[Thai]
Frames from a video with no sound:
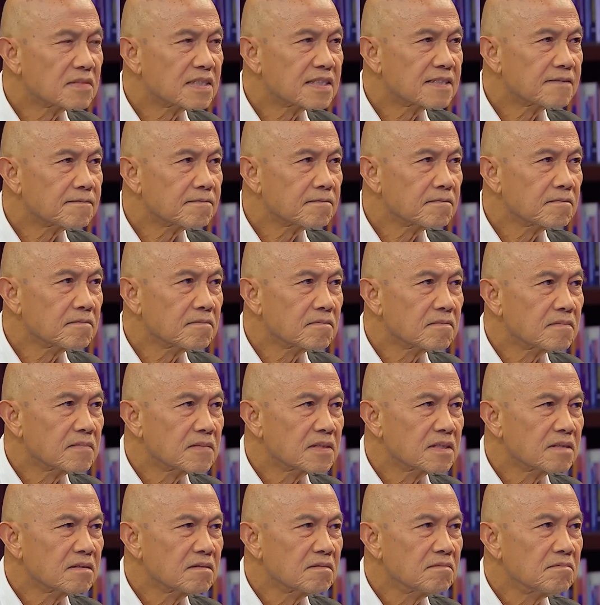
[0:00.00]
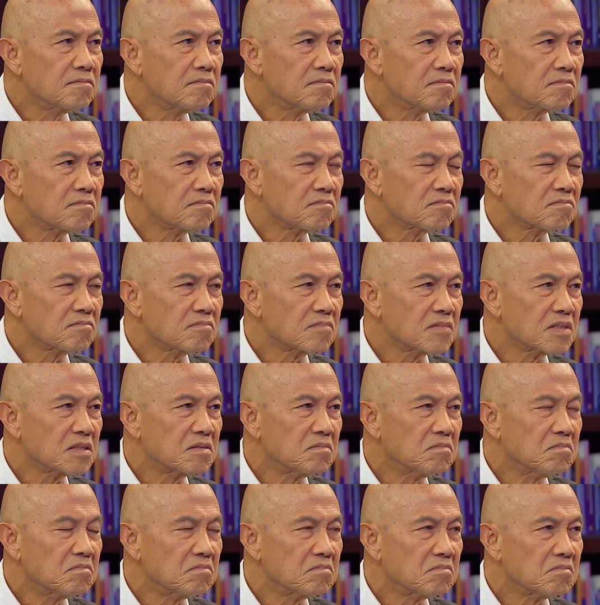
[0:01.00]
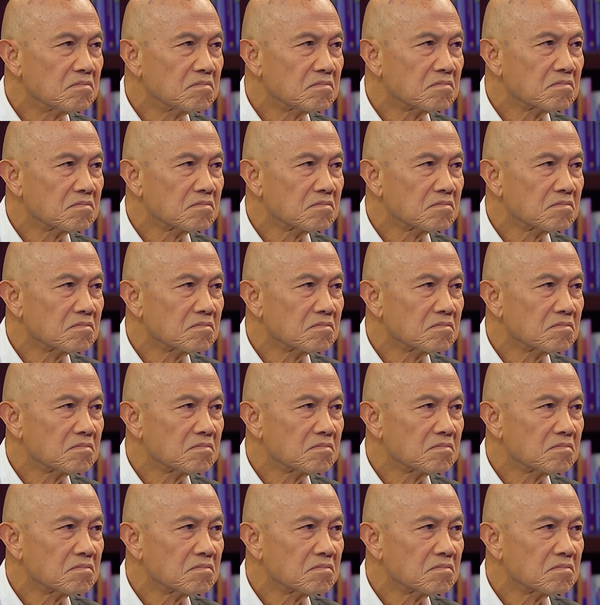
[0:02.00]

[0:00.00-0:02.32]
กับพรรคอนาคตใหม่ที่ท่านพูดผมคิดว่าไม่ไงเพราะ